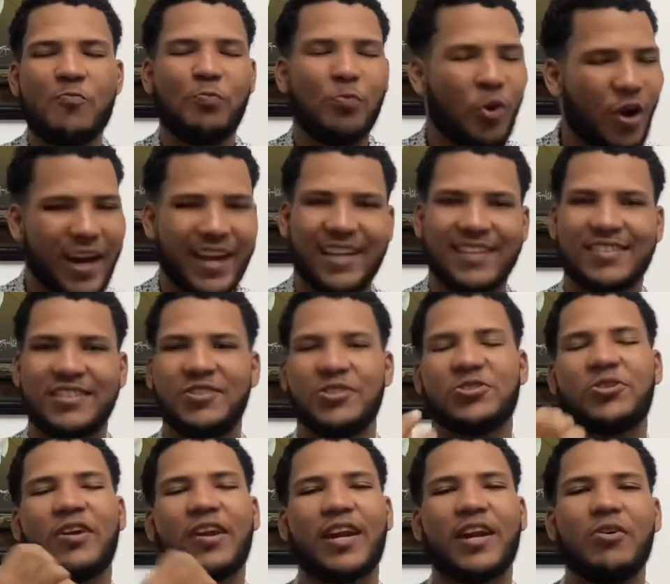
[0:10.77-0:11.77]
buenas, yo
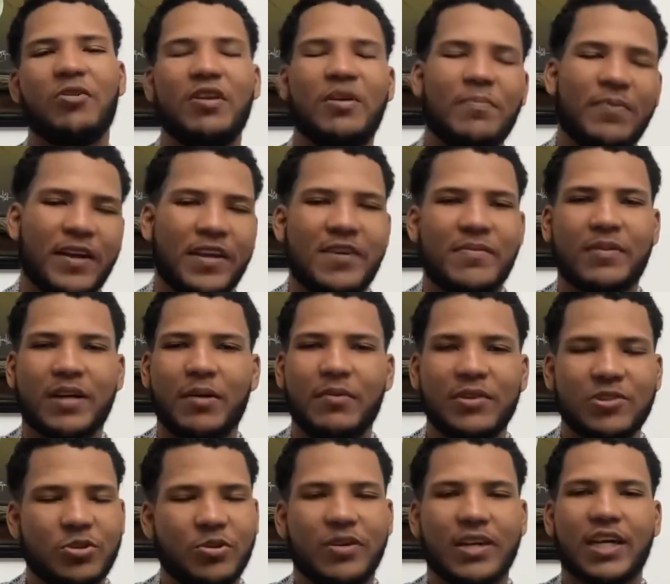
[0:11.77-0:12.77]
soy Reuli Peña y para mí
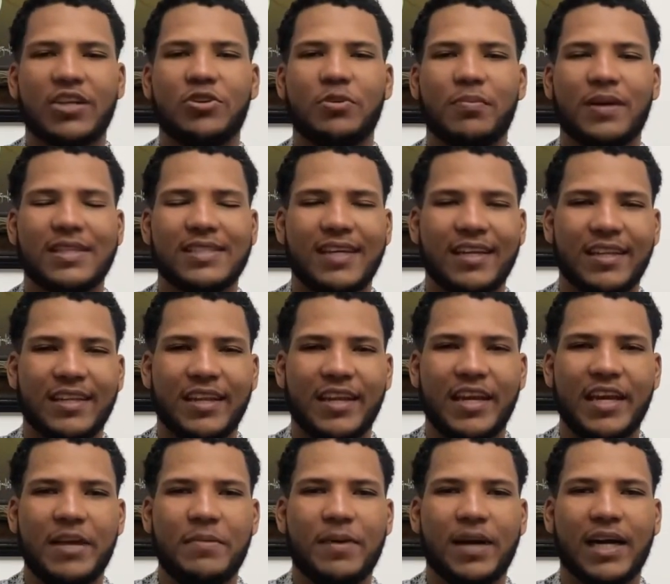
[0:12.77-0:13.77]
es un grato placer
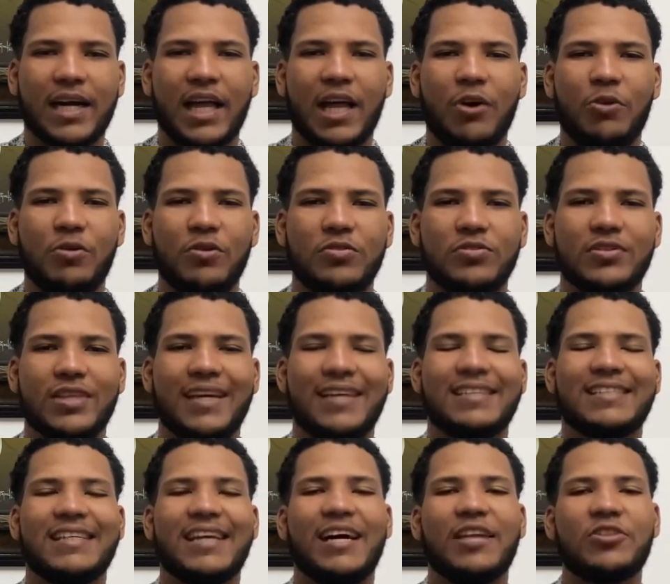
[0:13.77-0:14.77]
dirigirme a cada uno de
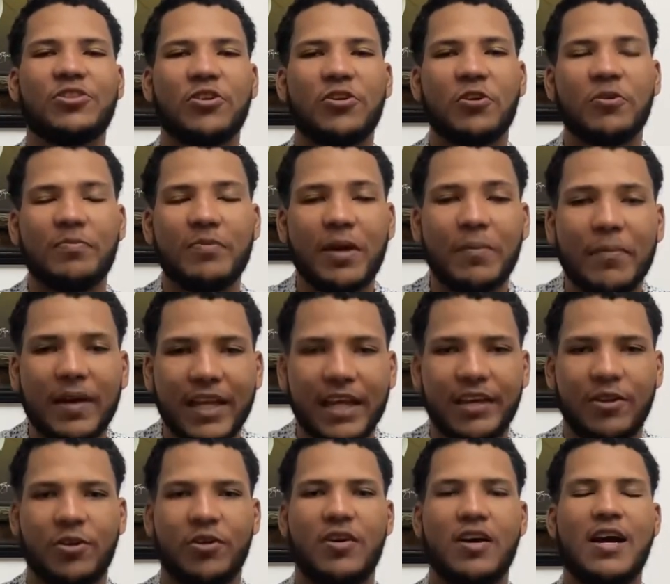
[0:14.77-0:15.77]
ustedes. Sean todos
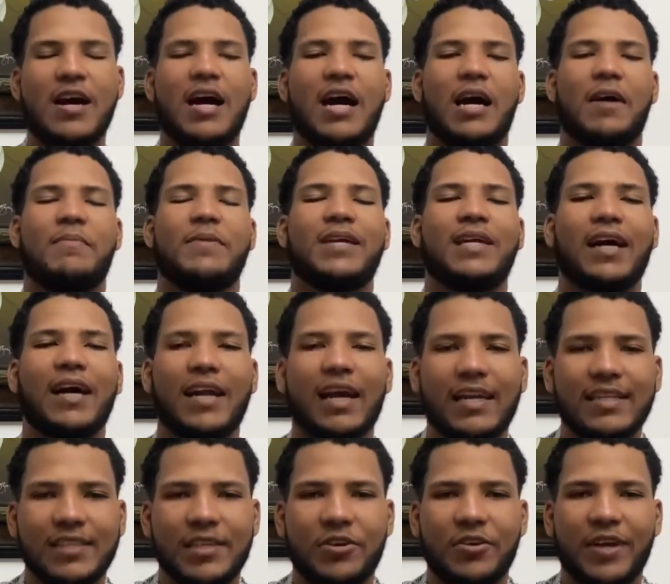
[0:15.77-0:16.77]
bienvenidos a mi
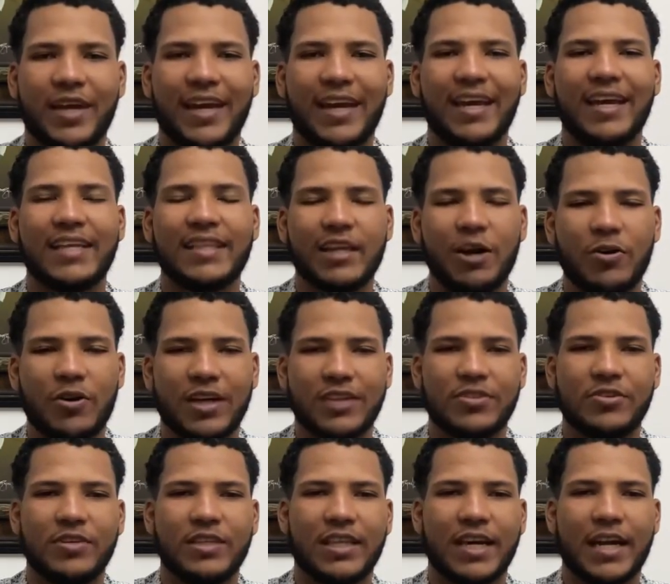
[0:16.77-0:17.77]
canal, señores, que en esta
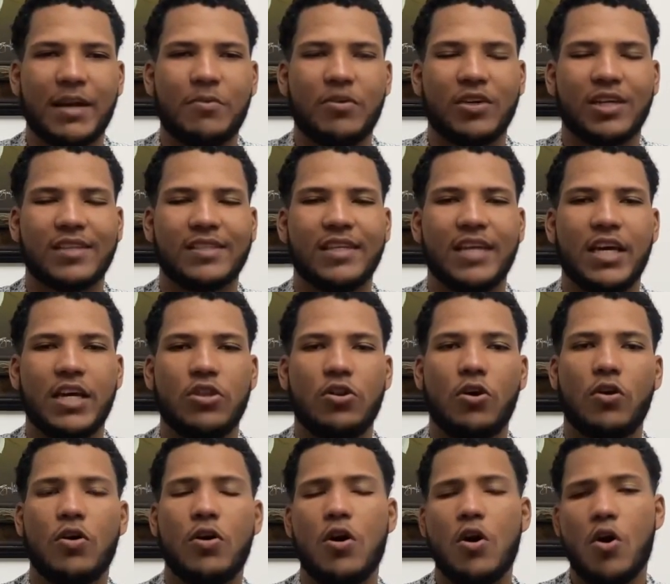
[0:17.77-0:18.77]
ocasión estaremos
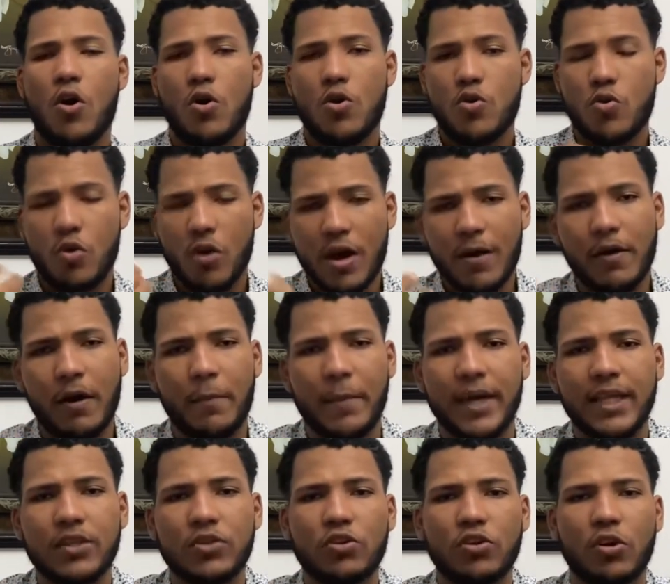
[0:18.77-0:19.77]
haciendo
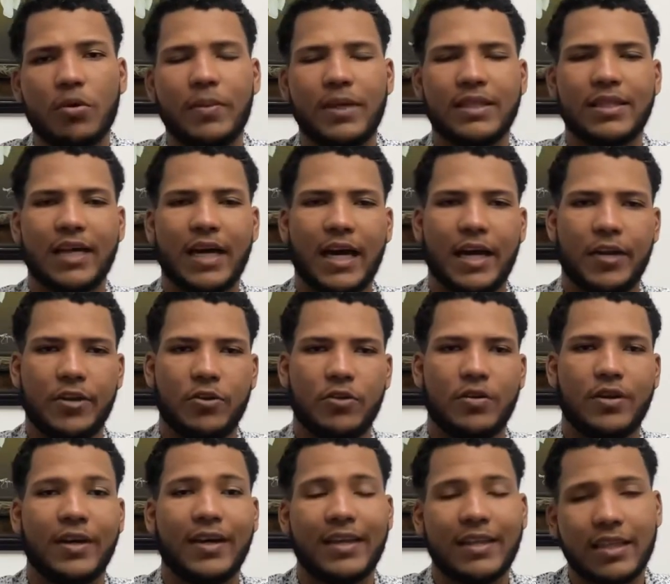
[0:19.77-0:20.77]
nuevamente un comentario.
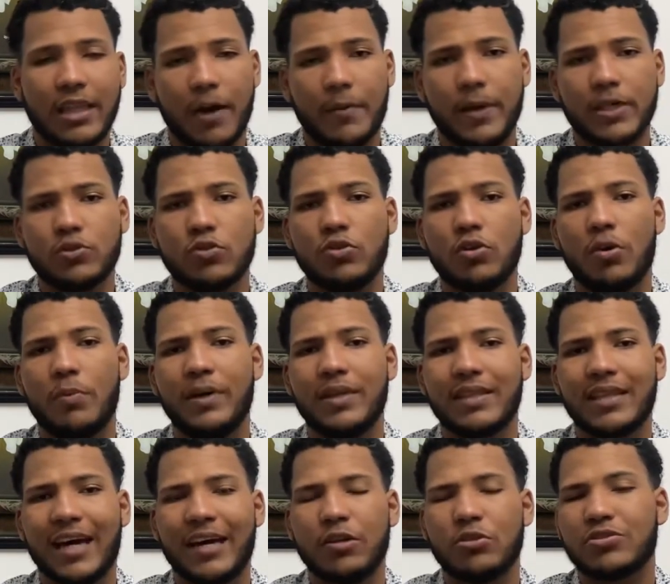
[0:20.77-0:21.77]
Esta vez un
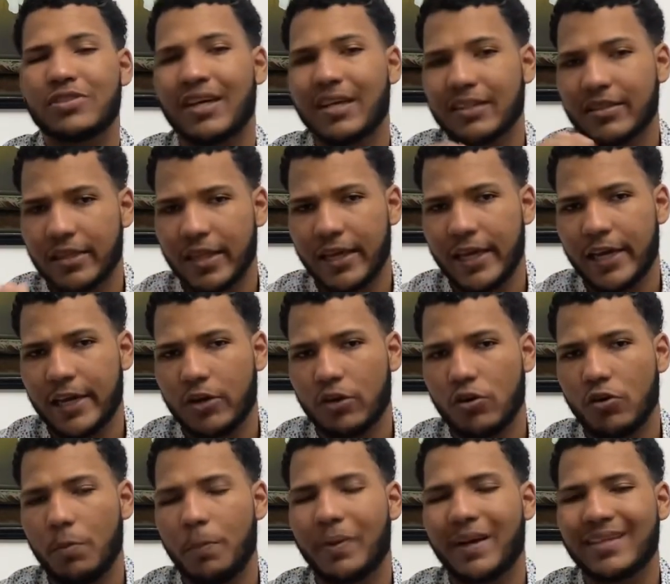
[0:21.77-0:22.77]
comentario
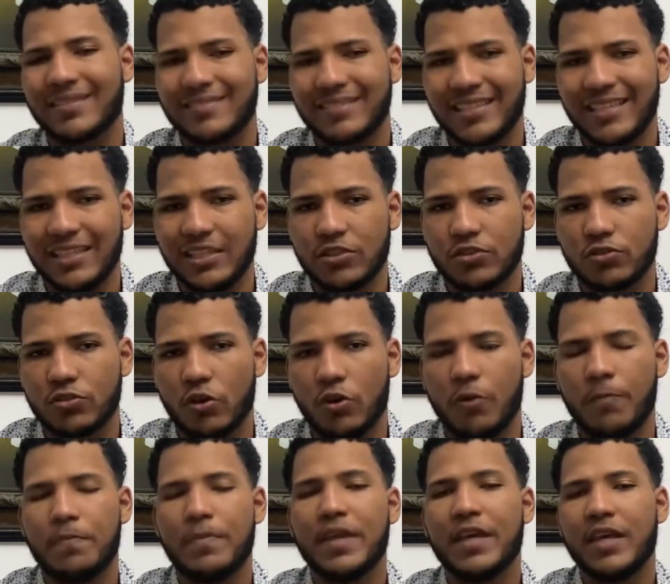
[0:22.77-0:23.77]
certero,
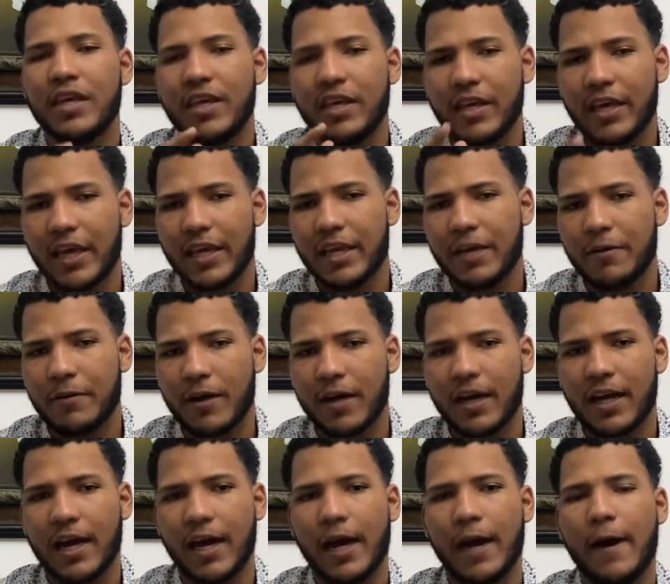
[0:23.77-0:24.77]
preciso y que
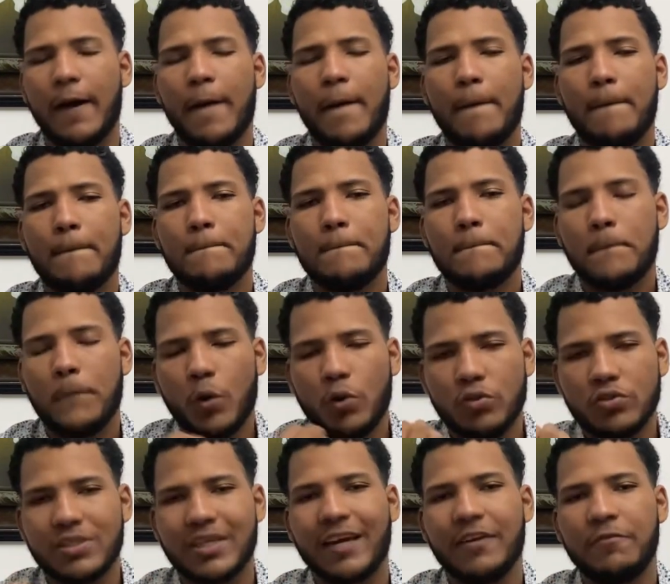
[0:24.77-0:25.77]
llevará
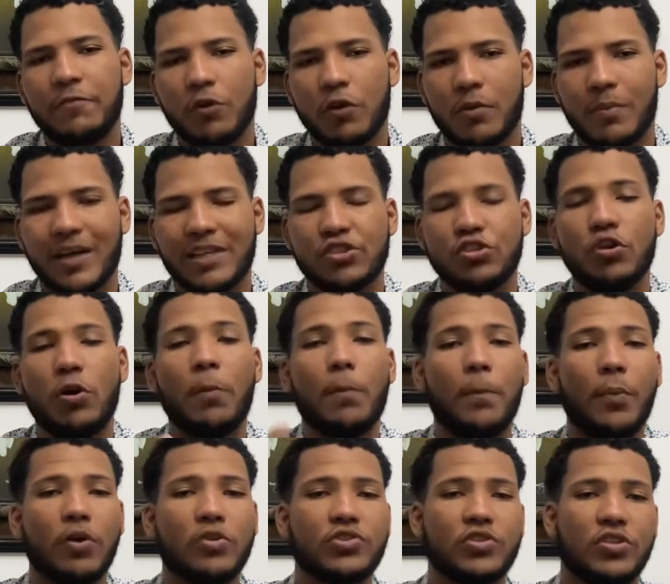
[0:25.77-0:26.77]
mucha información
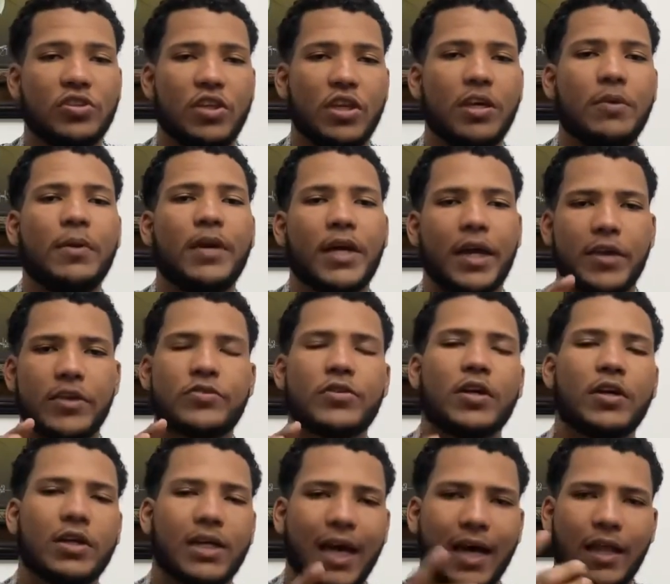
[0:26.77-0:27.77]
positiva y que yo sé
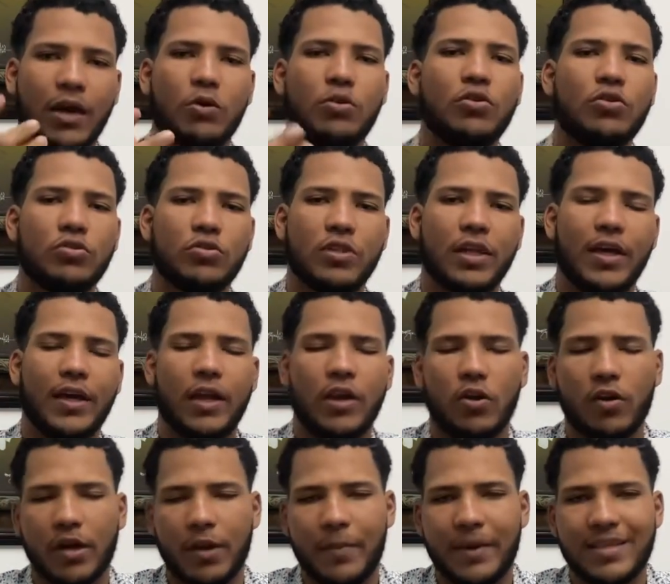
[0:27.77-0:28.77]
que cada uno de ustedes,
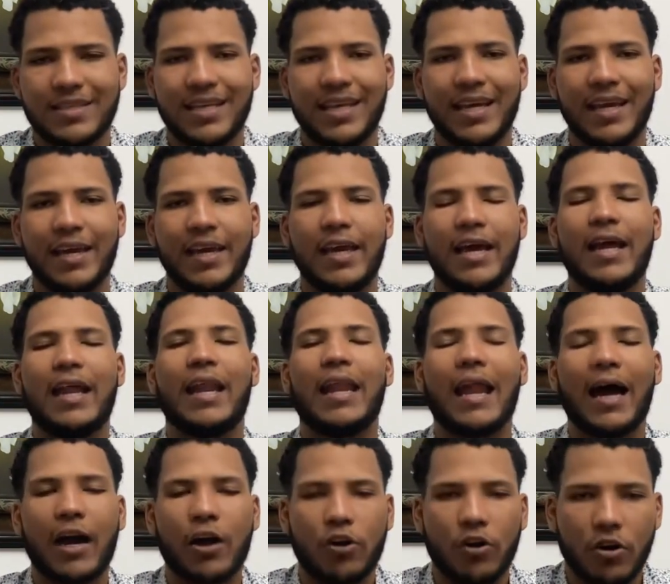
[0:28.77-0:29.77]
los que me siguen,
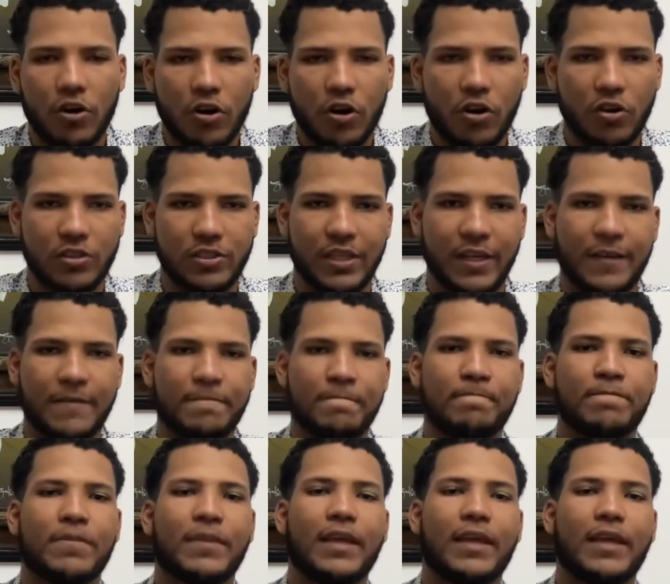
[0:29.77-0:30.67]
la conocen.